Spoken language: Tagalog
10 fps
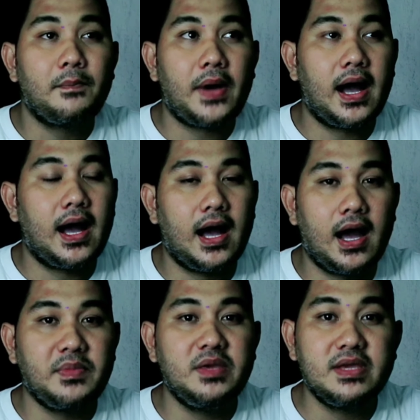
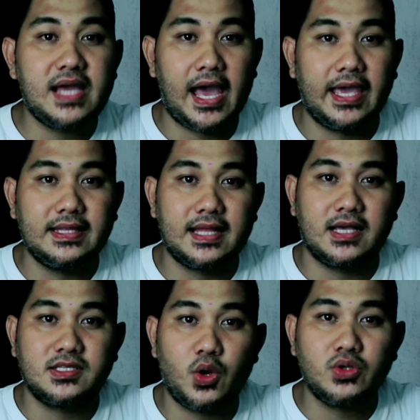pamimigay ng
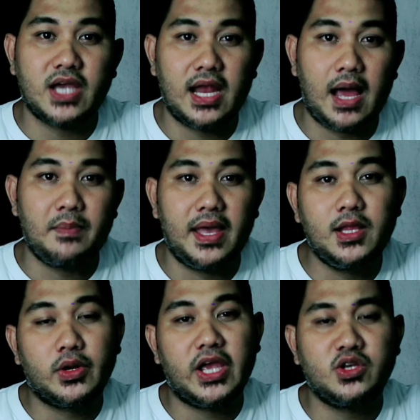Social
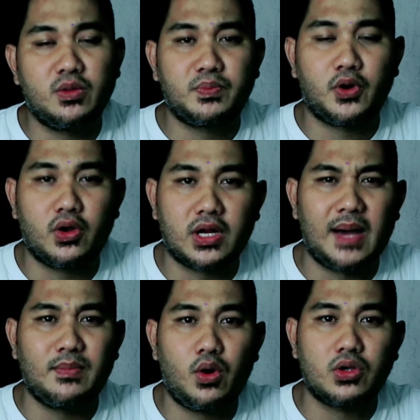Amelioration
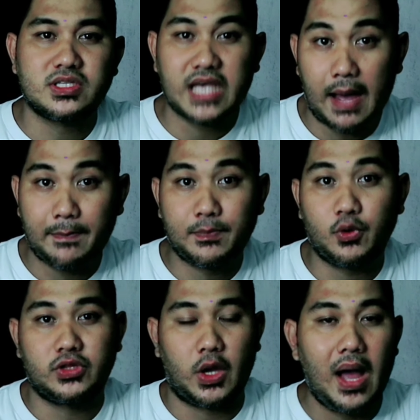Program o SAP
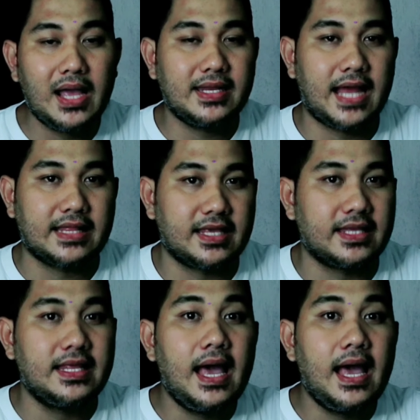kung tawagin natin